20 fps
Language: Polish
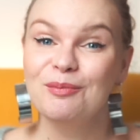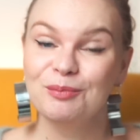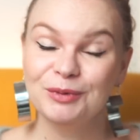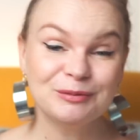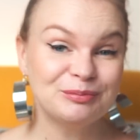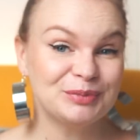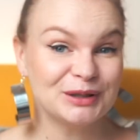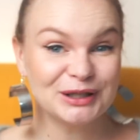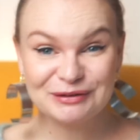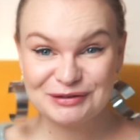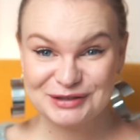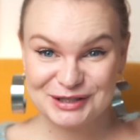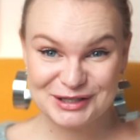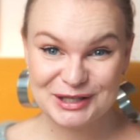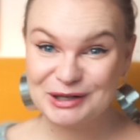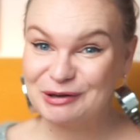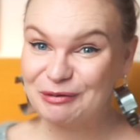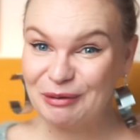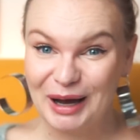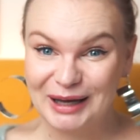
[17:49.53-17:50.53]
po pierwsze
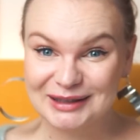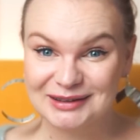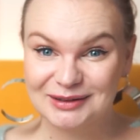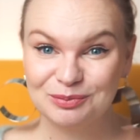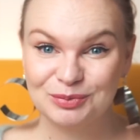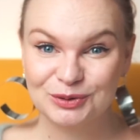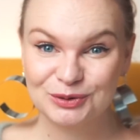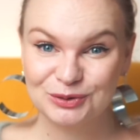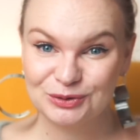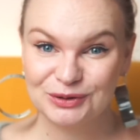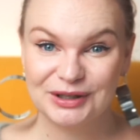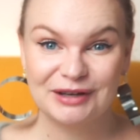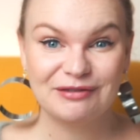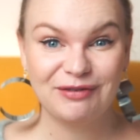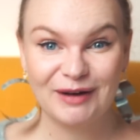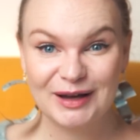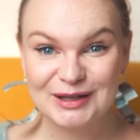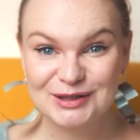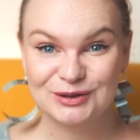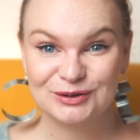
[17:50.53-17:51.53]
skład, po drugie
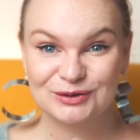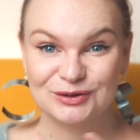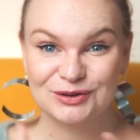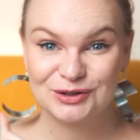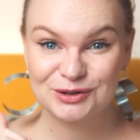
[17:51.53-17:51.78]
fason,